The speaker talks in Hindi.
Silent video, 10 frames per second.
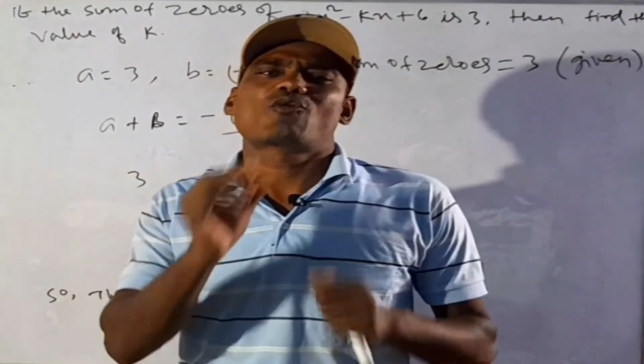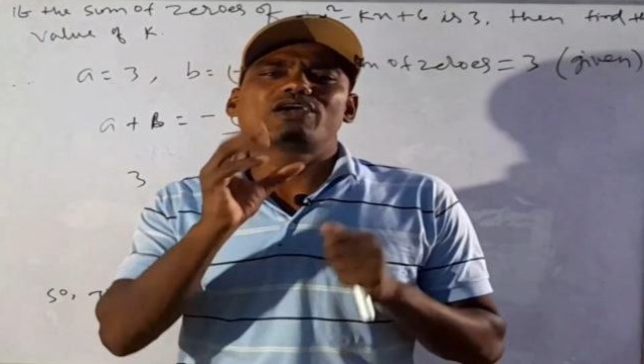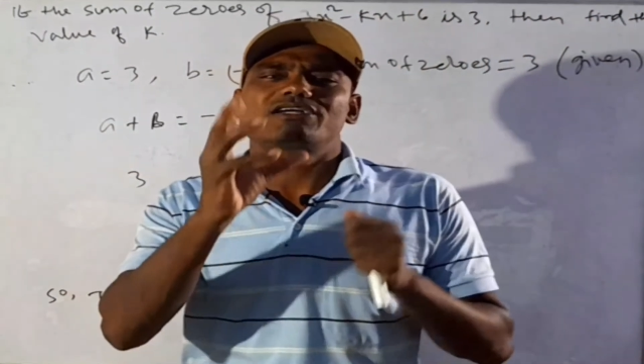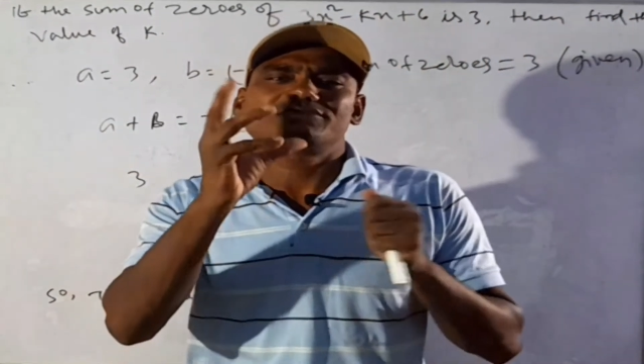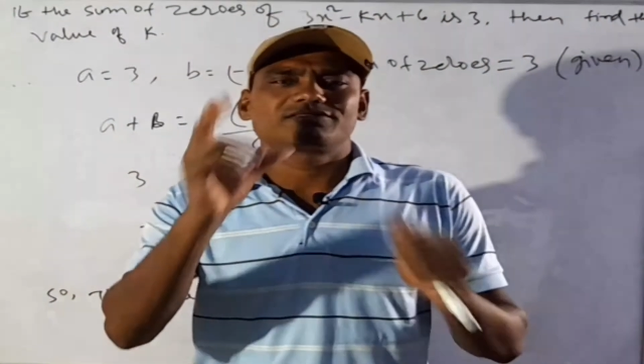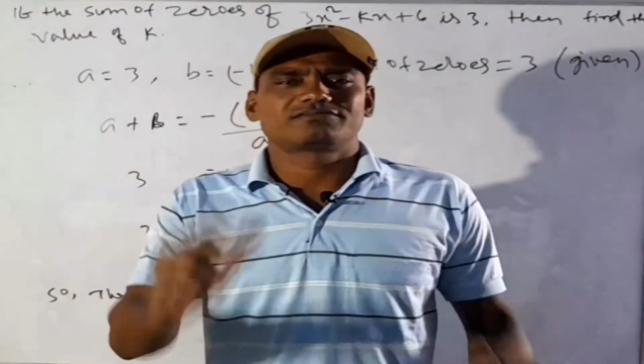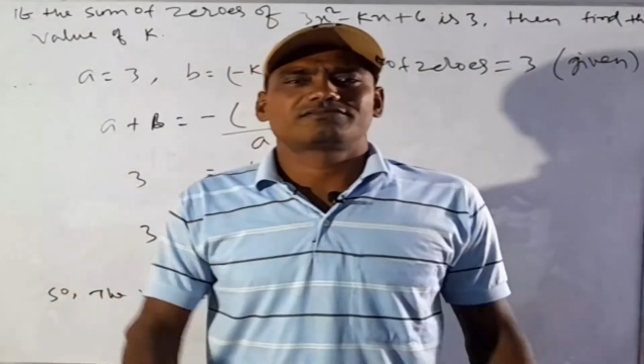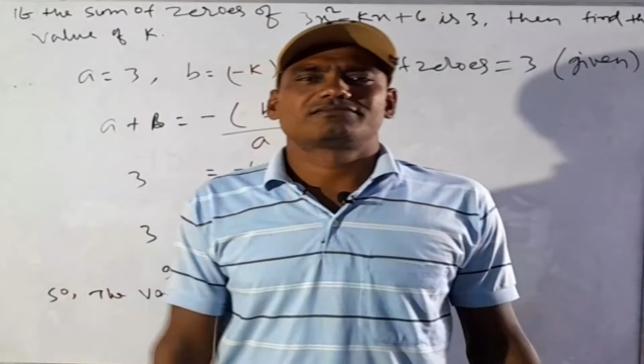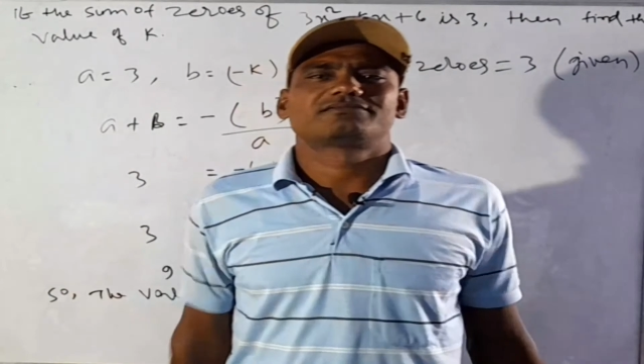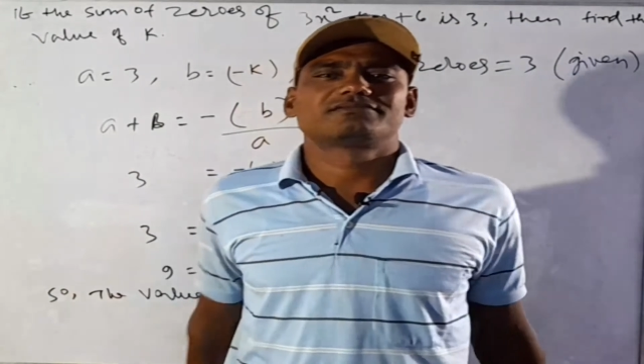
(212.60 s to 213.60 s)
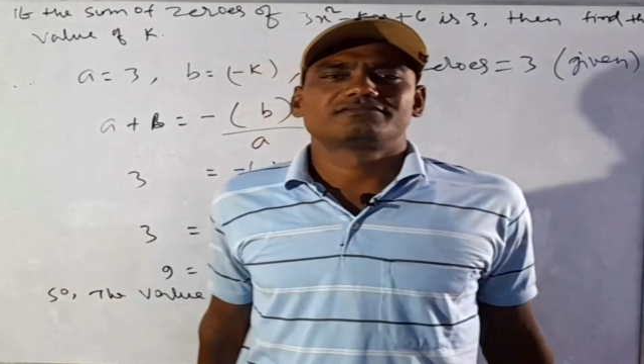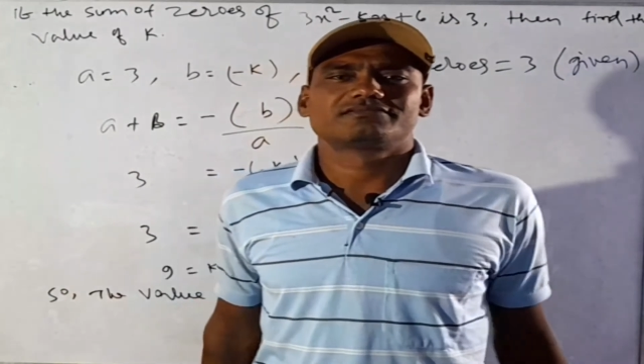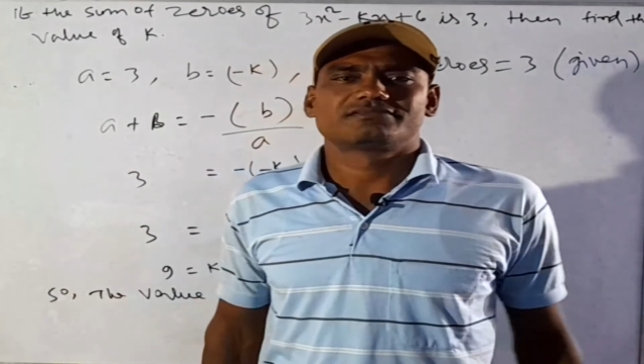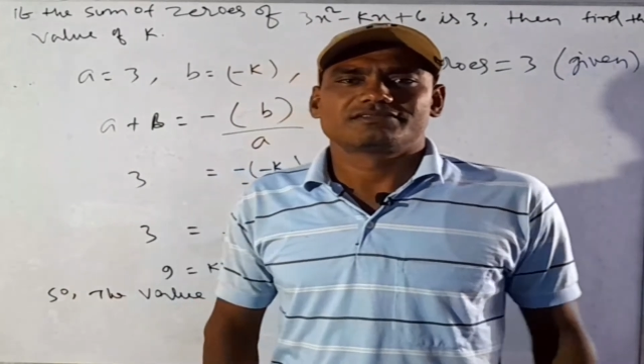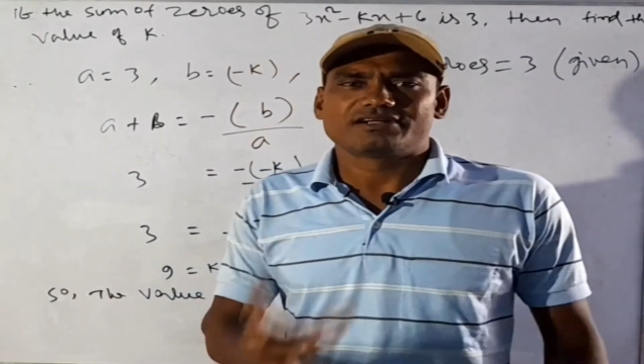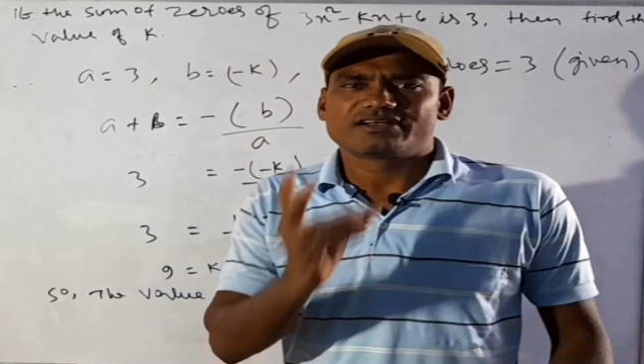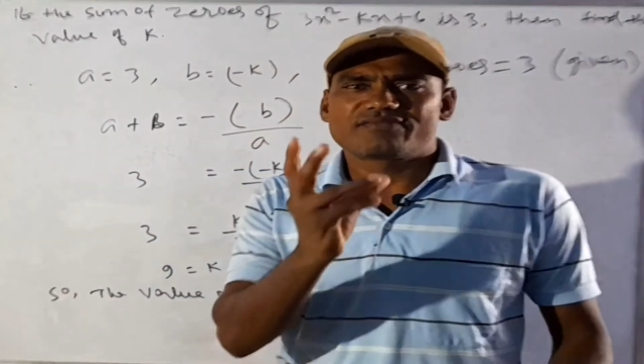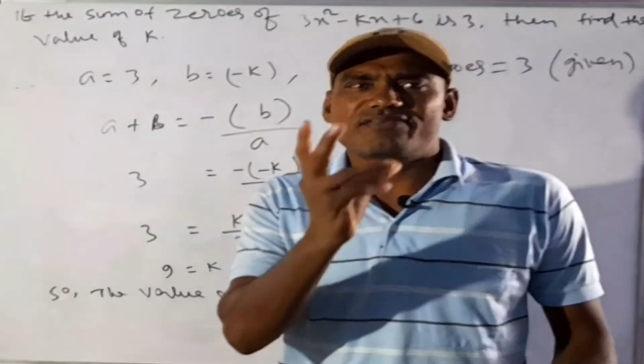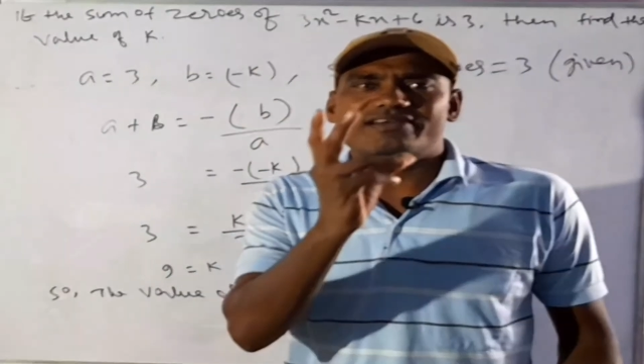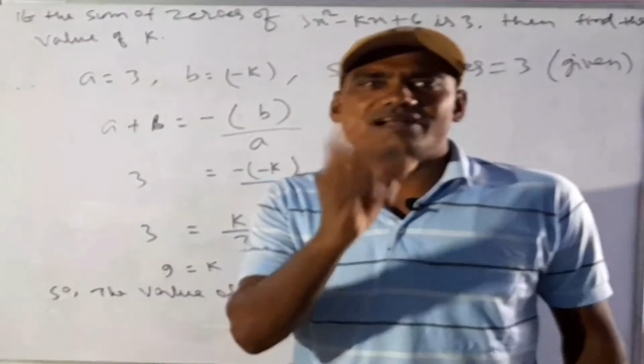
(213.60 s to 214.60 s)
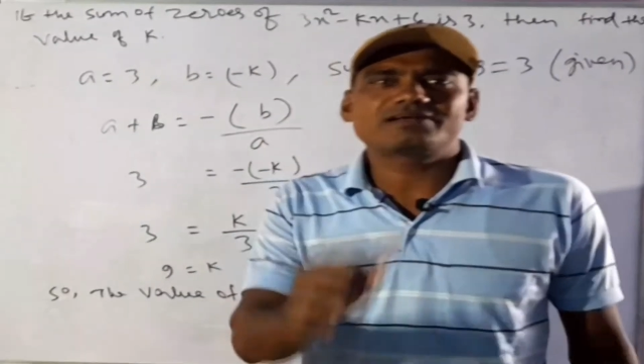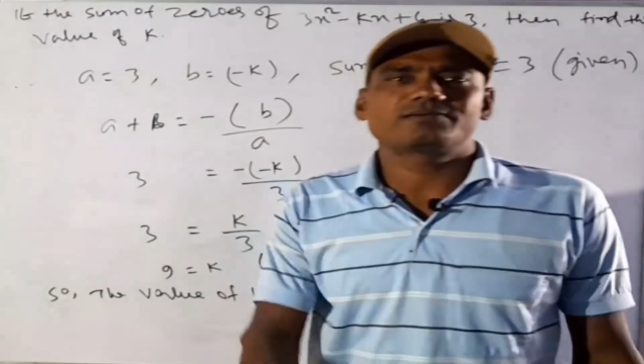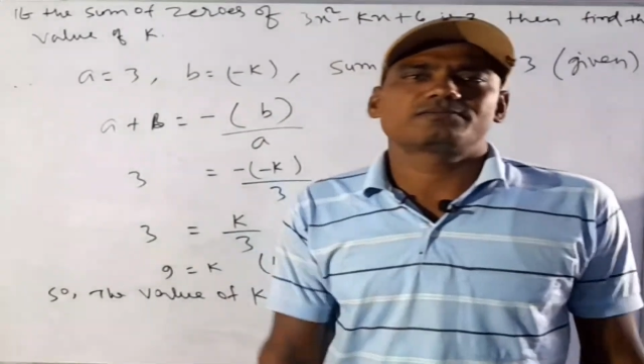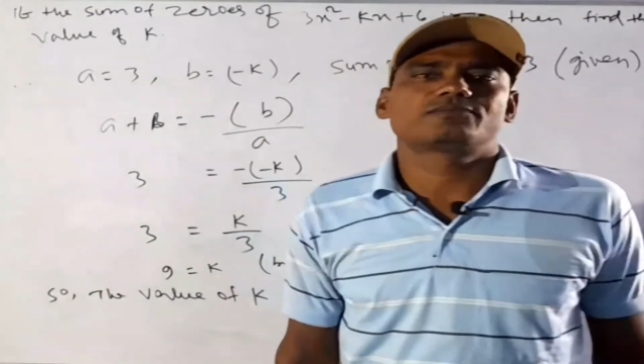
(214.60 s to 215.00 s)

कोई डिफ़िकल्ट